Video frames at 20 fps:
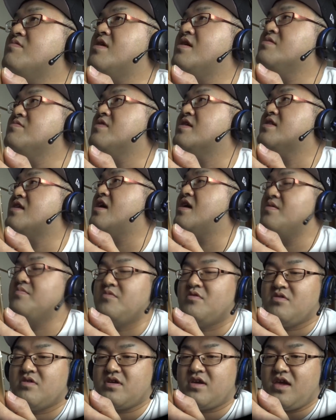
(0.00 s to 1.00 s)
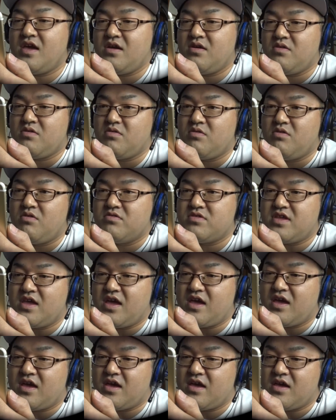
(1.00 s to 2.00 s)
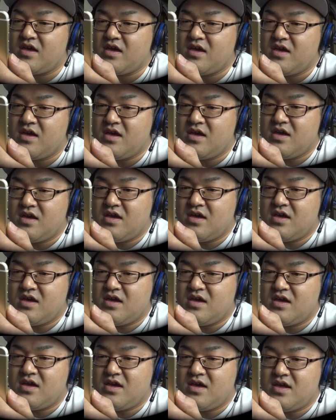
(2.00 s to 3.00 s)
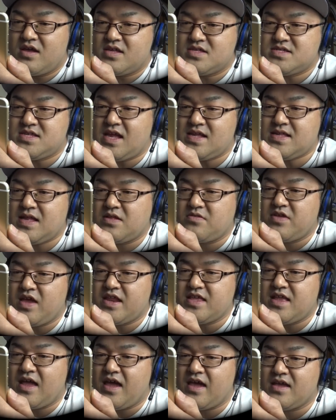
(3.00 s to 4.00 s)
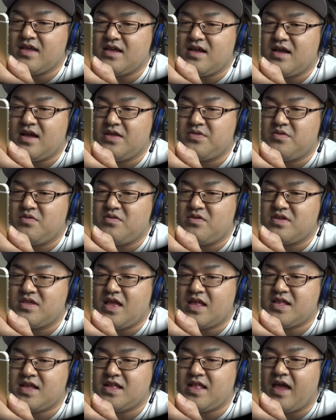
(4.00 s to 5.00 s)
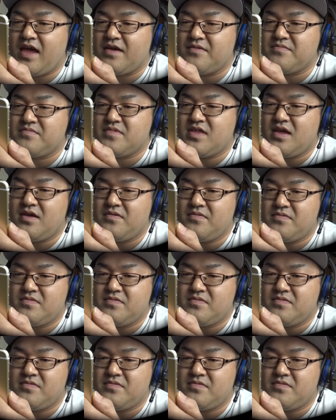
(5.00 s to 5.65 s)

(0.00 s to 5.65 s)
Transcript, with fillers: ワンはね、もう結構ね、さっさとやりたい。あの、やっつけたい。ね。